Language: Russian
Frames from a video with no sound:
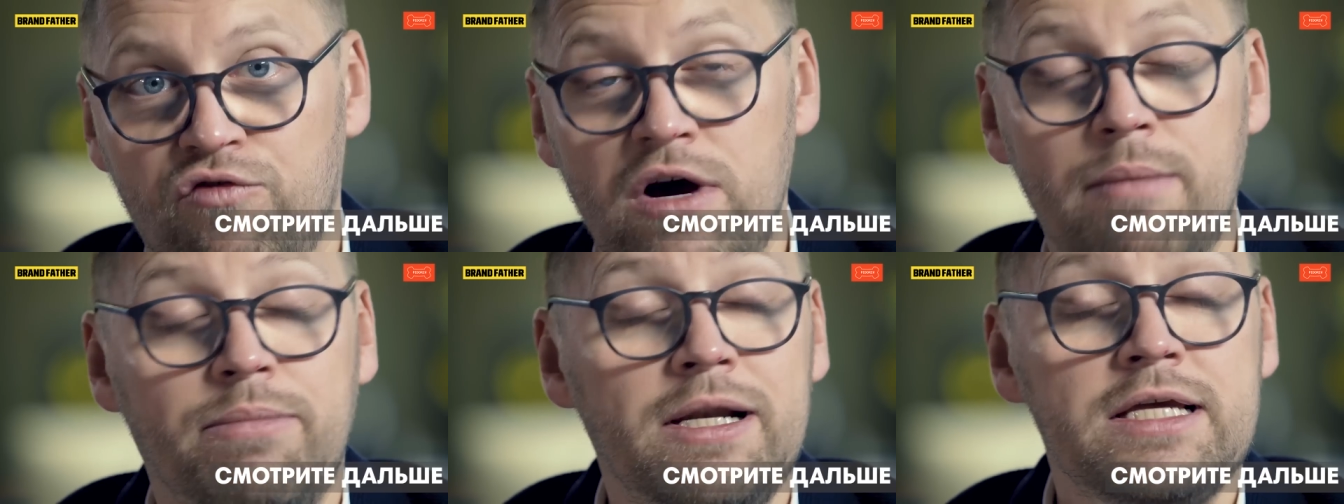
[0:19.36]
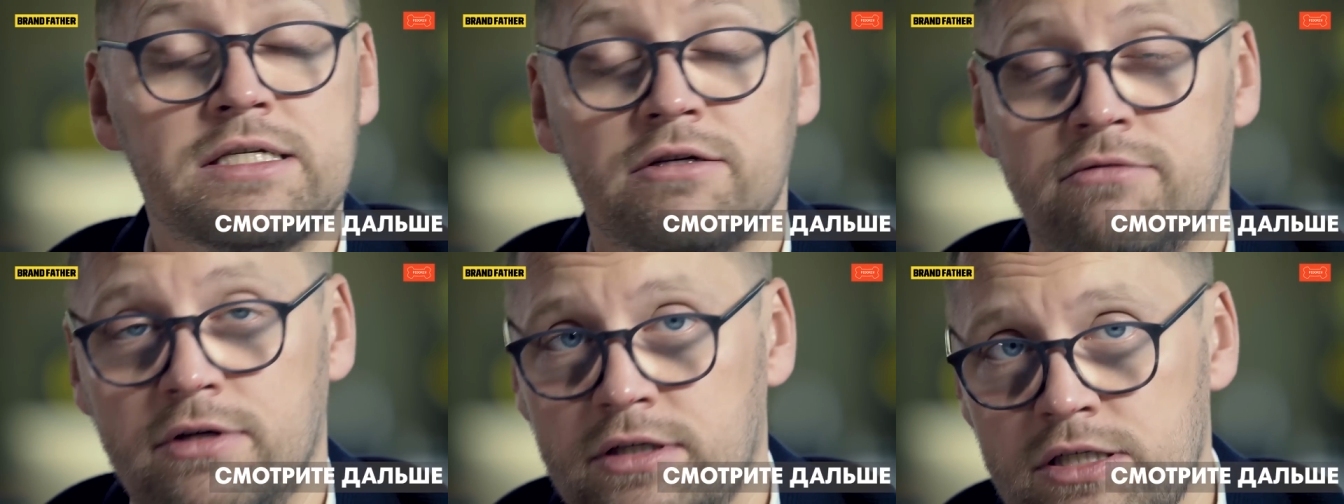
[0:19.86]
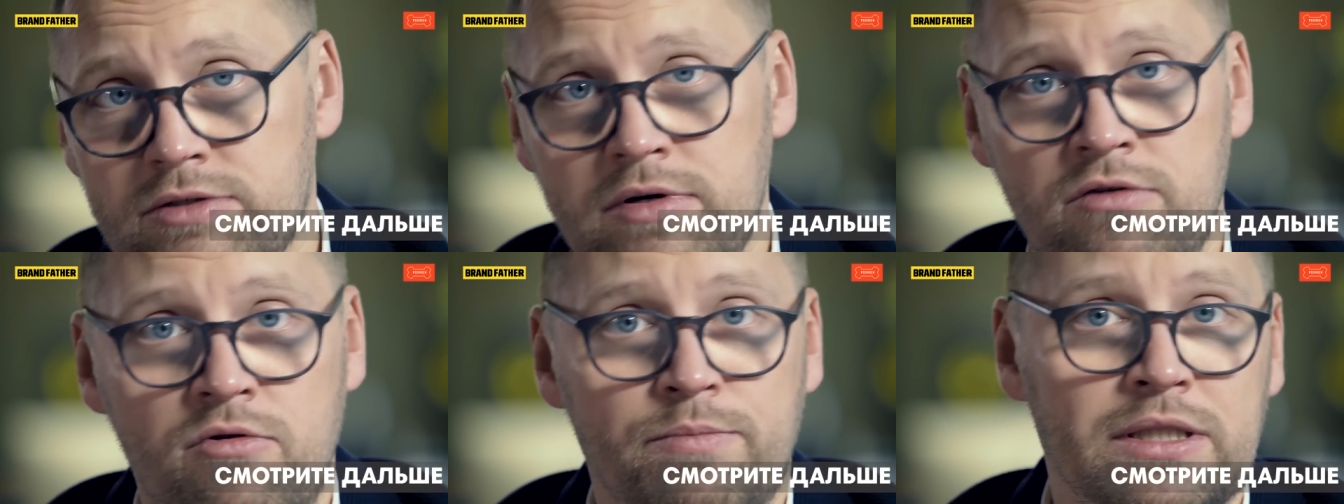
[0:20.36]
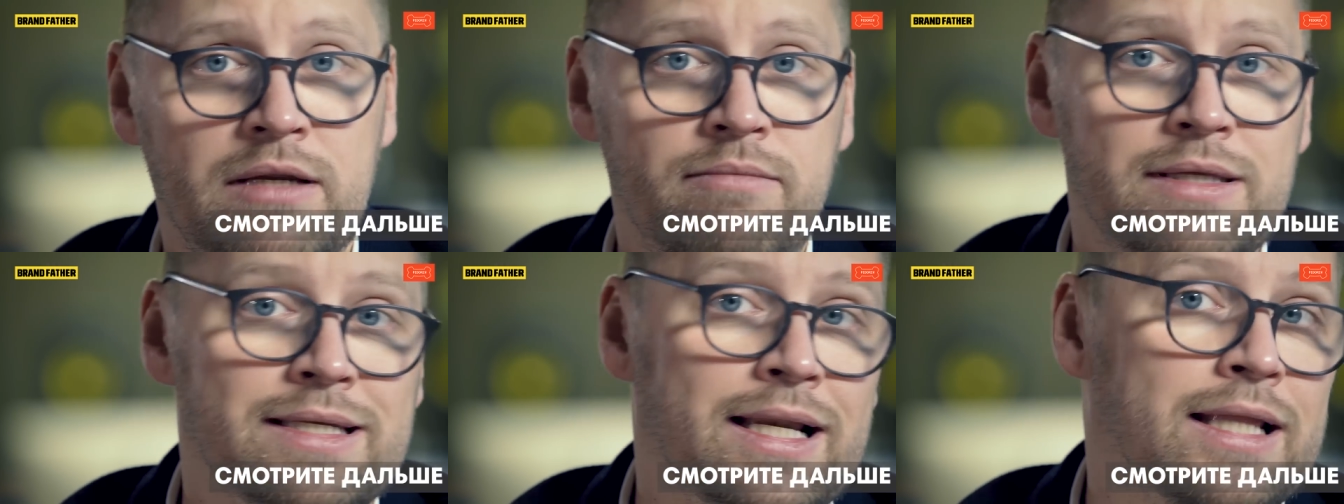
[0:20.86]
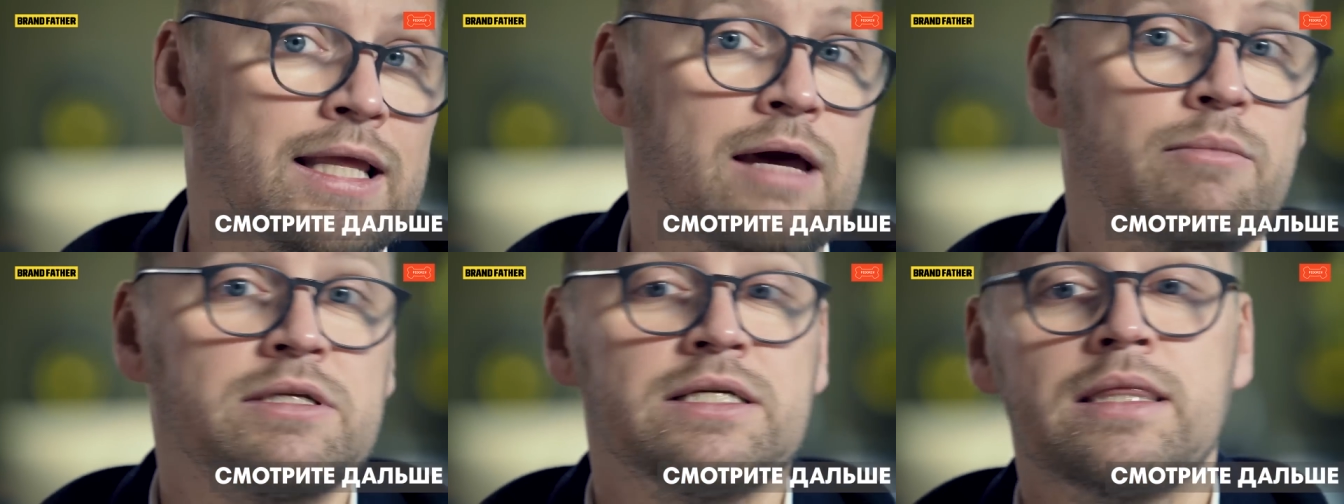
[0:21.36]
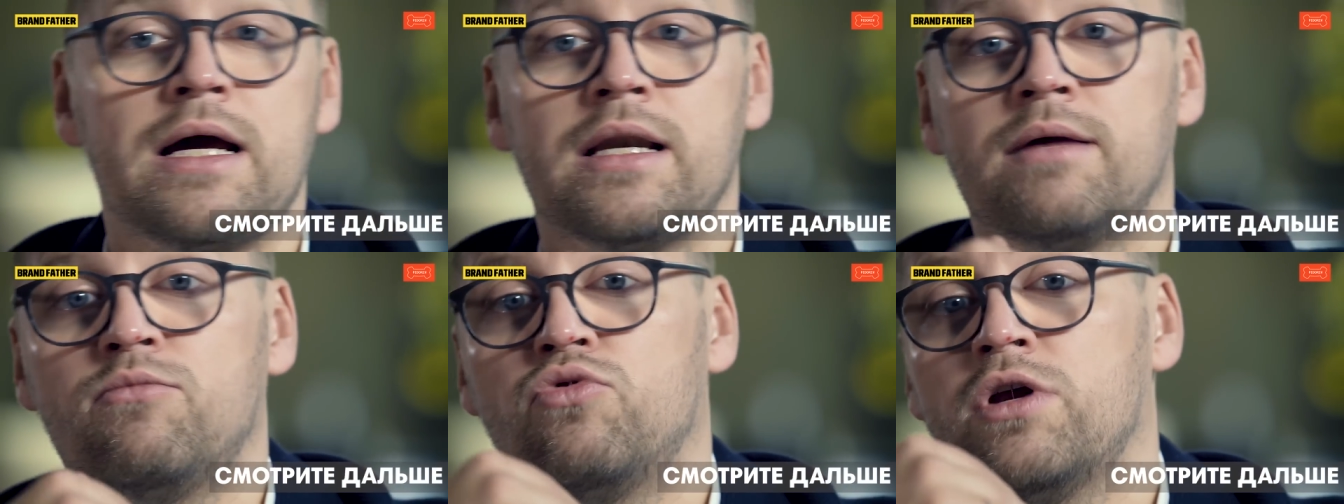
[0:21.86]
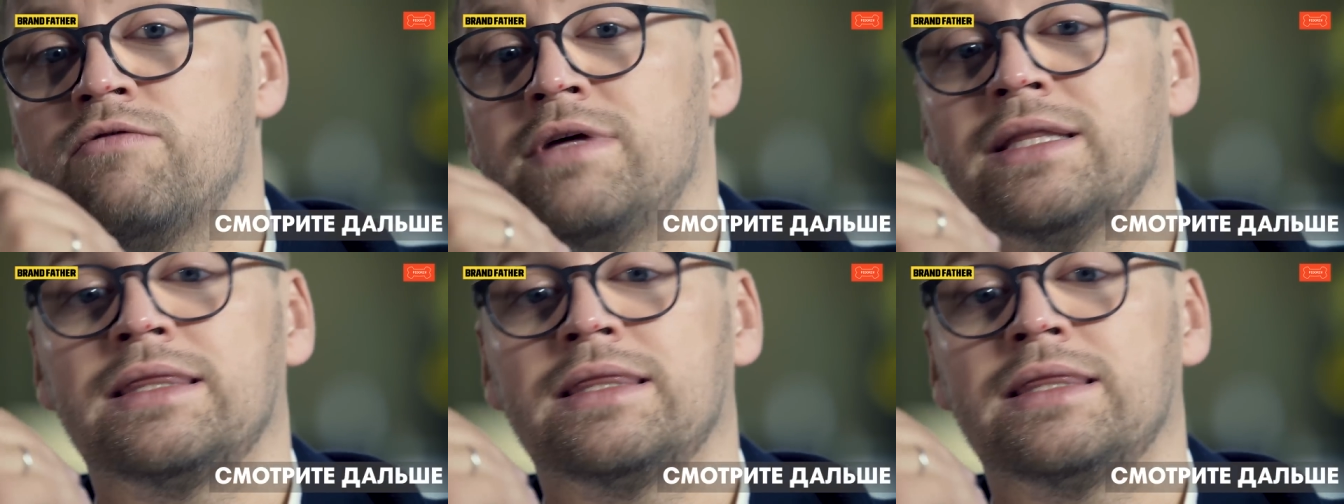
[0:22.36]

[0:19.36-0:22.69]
Вы облизываете своего потребителя на эмоциональном уровне